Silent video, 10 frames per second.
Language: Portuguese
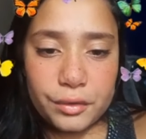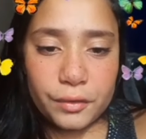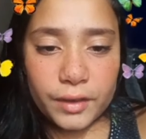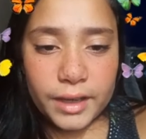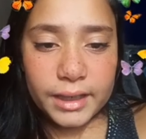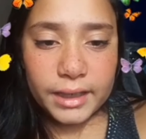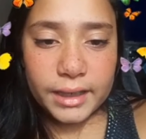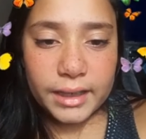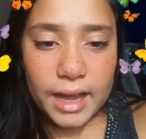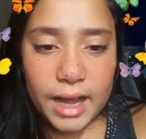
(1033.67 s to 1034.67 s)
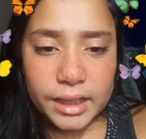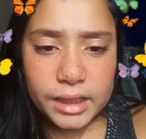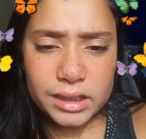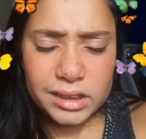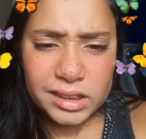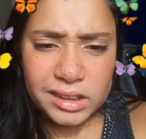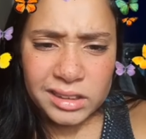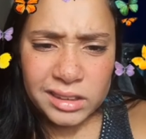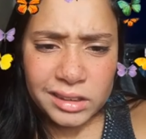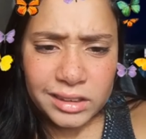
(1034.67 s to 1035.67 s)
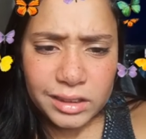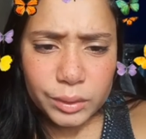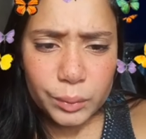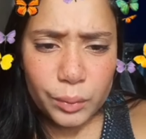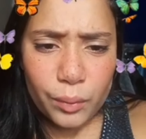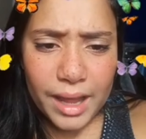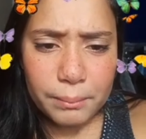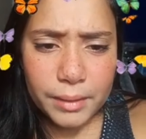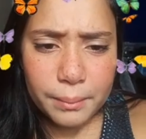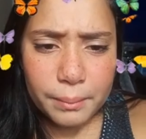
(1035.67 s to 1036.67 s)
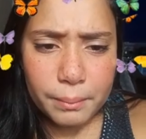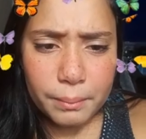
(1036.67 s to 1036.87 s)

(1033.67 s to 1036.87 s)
Foi aquele cara do web